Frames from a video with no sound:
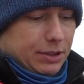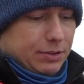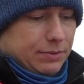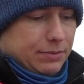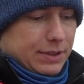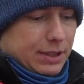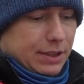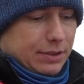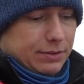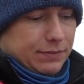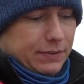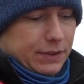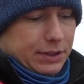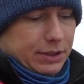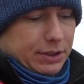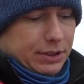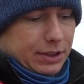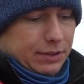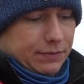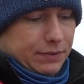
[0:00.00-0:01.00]
m,
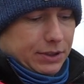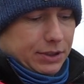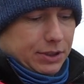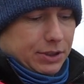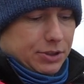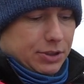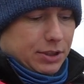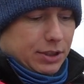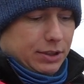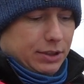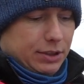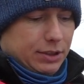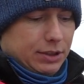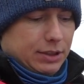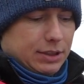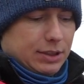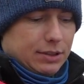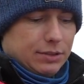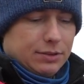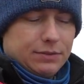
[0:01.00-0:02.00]
0,20
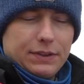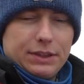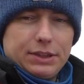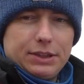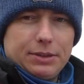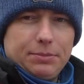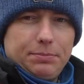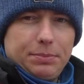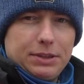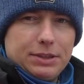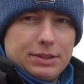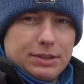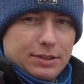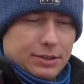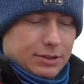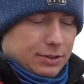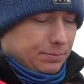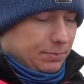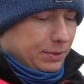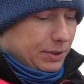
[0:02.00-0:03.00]
240, 0,25
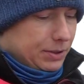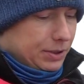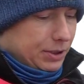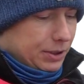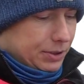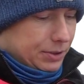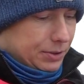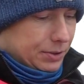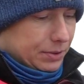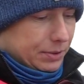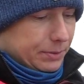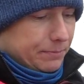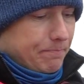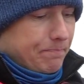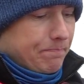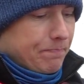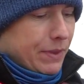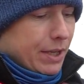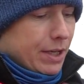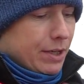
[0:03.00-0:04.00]
150.
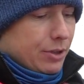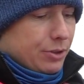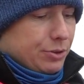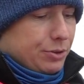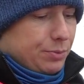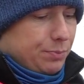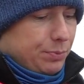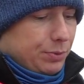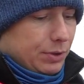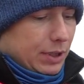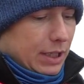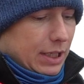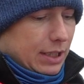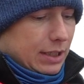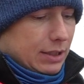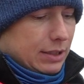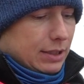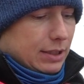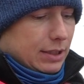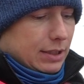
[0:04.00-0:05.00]

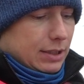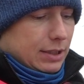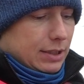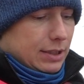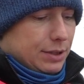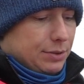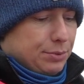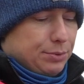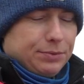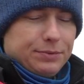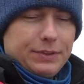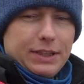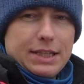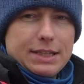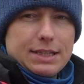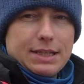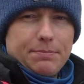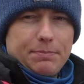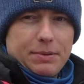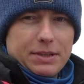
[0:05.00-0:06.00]
Szpula e, główna
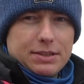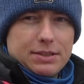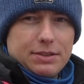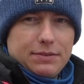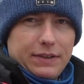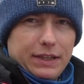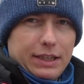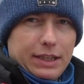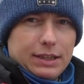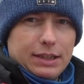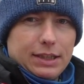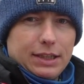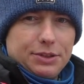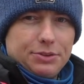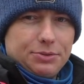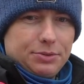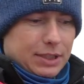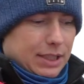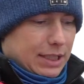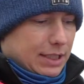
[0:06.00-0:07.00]
i zapasowa, jedna i
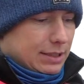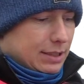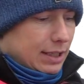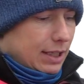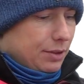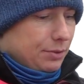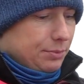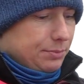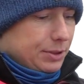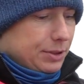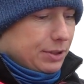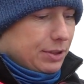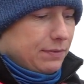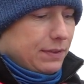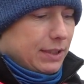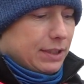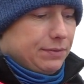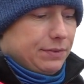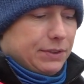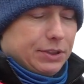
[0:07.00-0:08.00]
druga jest
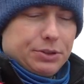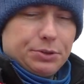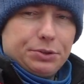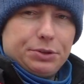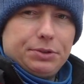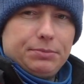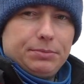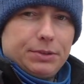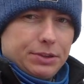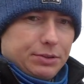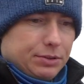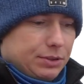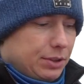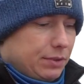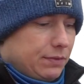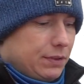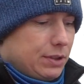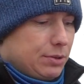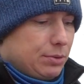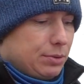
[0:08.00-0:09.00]
aluminiowa,
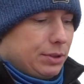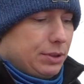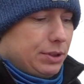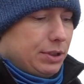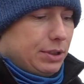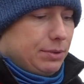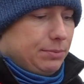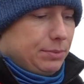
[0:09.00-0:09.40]
289,76 zł